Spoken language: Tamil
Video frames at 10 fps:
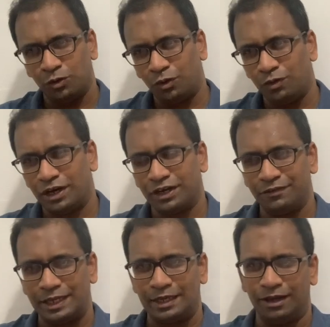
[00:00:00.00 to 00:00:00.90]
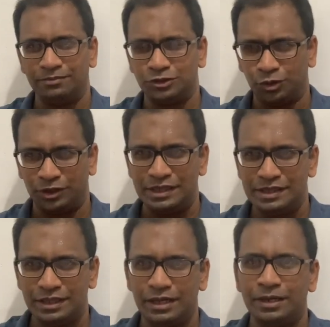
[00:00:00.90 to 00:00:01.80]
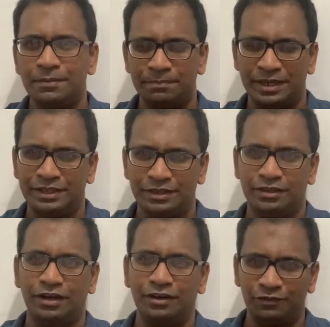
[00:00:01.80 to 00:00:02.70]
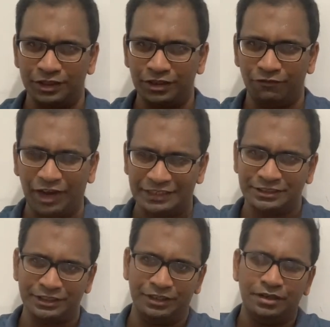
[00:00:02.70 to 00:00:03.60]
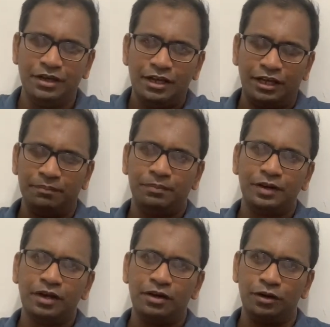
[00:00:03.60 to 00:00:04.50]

உருவாக்க வைக்கலாம் ஸோ இந்த மெத்தட் தான் வந்து வேக்சின் இப்போ